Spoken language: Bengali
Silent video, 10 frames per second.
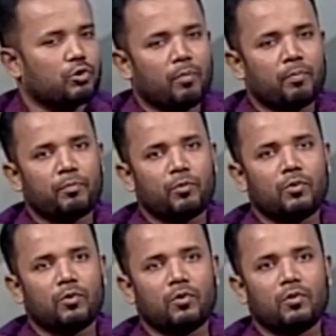
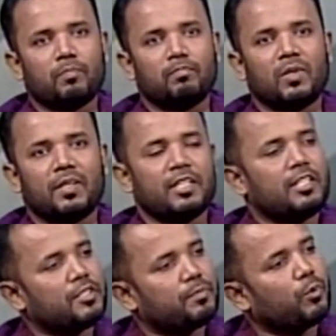সম্পূর্ণ
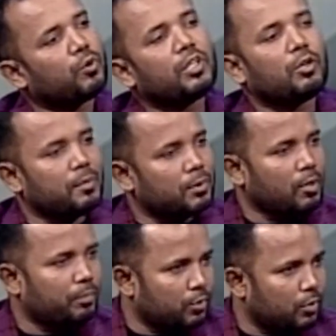রিলিজ প্রক্রিয়াও আমি
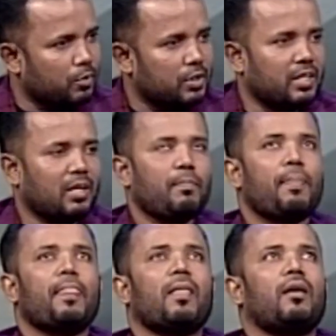সম্পন্ন করেছিলাম
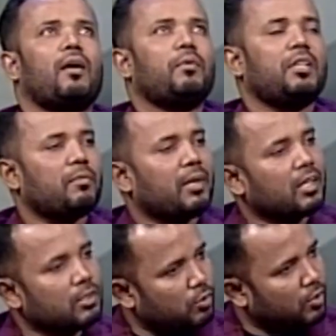এবং নির্মাণ
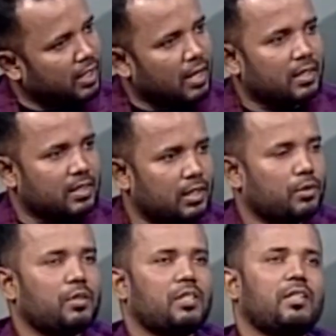কাজ তো অনেক আগে শেষ
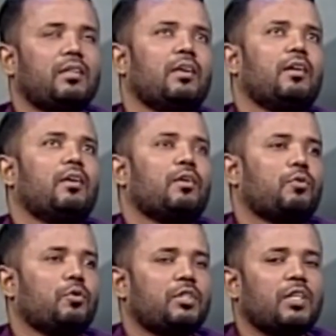হয়েছে আচ্ছা।
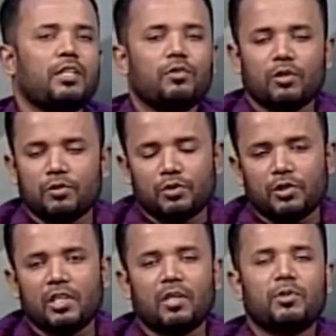তো সেই
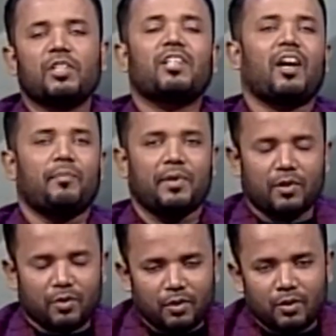চলচ্চিত্রটির নাম হচ্ছে
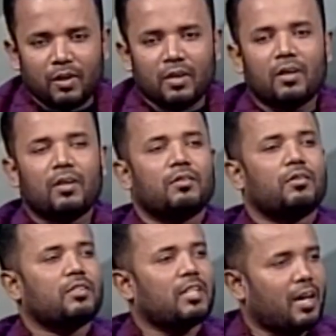ছায়াবৃক্ষ তো
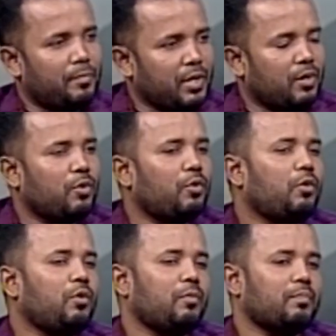ছায়াবৃক্ষ
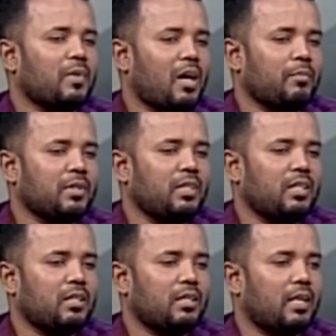
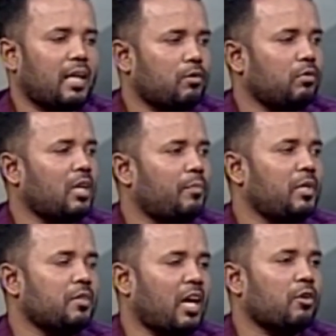আমাদের এখন আমি
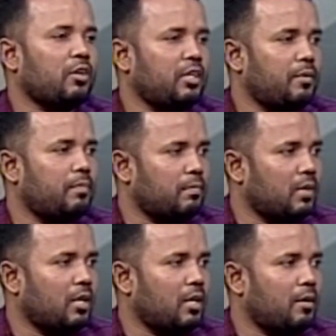জানুয়ারির
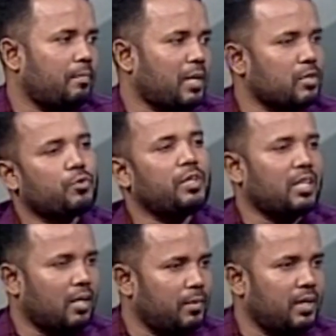ফার্স্ট উইকে আমি